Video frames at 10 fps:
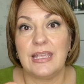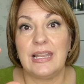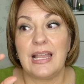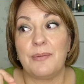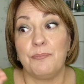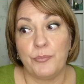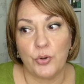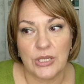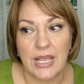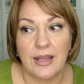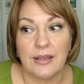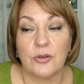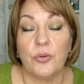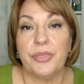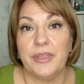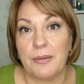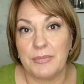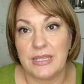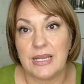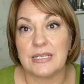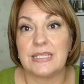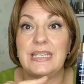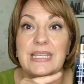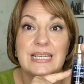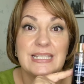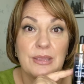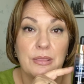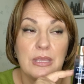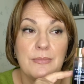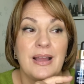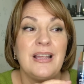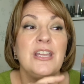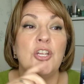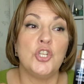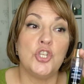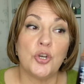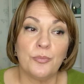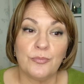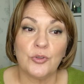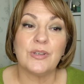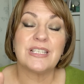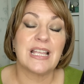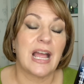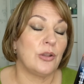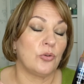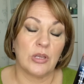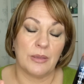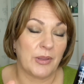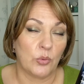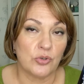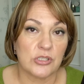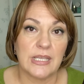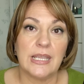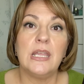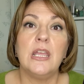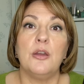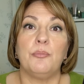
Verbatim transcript: de la ampolla con ceramidas y este encima no, no es algo que me guste